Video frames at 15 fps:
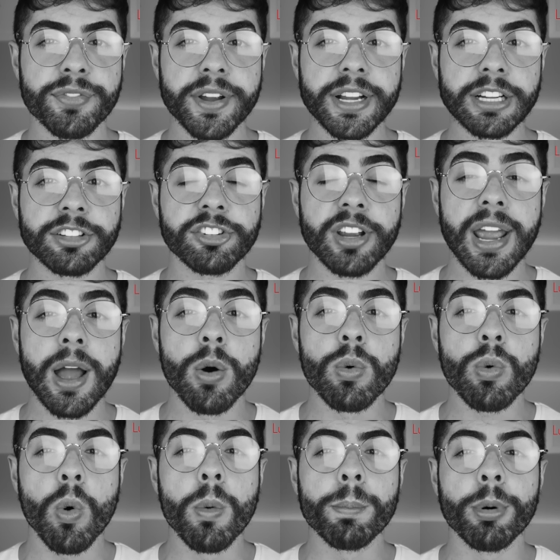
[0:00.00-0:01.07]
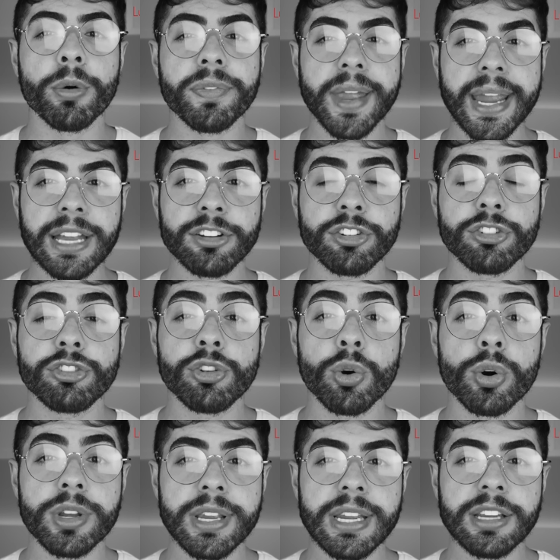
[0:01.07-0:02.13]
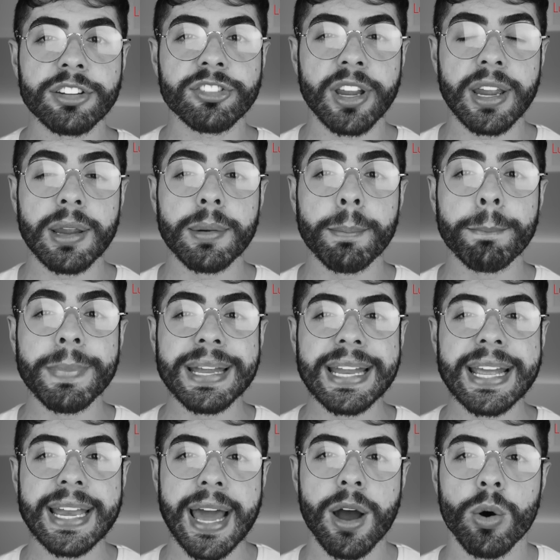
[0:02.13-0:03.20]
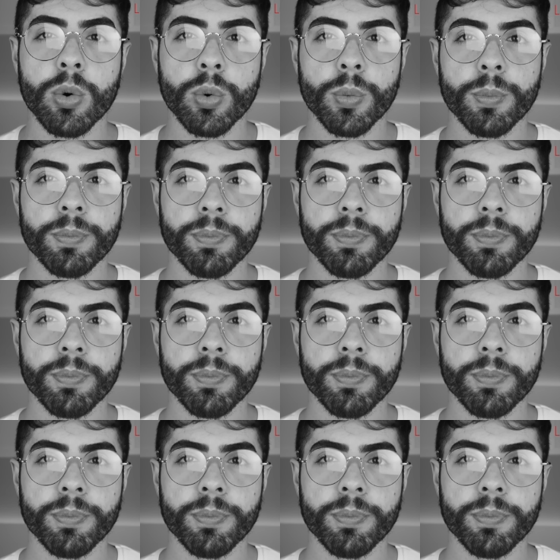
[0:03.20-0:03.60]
verde é um componente de origem mineral.